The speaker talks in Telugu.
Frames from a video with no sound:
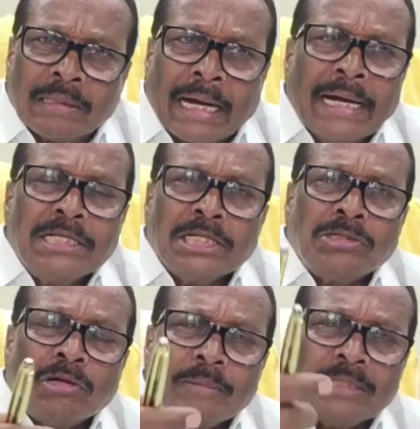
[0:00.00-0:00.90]
దాడి
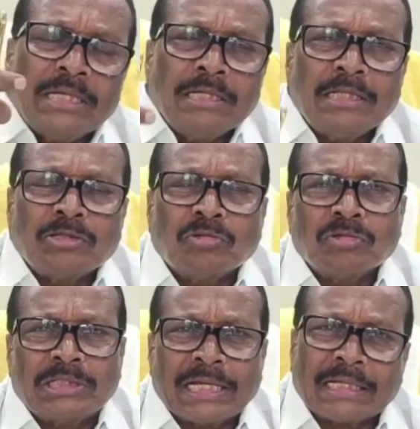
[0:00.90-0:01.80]
చేసిన వాళ్ళ మీద చర్య
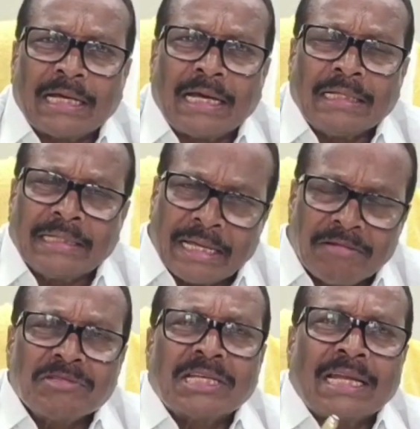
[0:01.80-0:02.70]
తీసుకోవడం చేతకాక
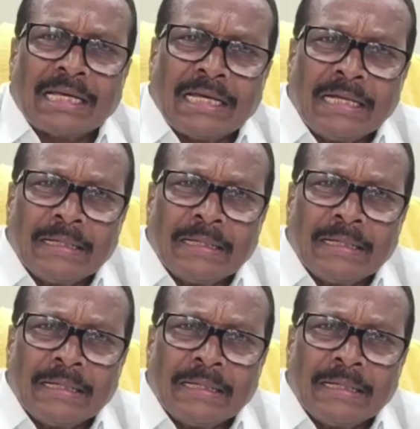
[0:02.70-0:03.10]
ధైర్యం సాలక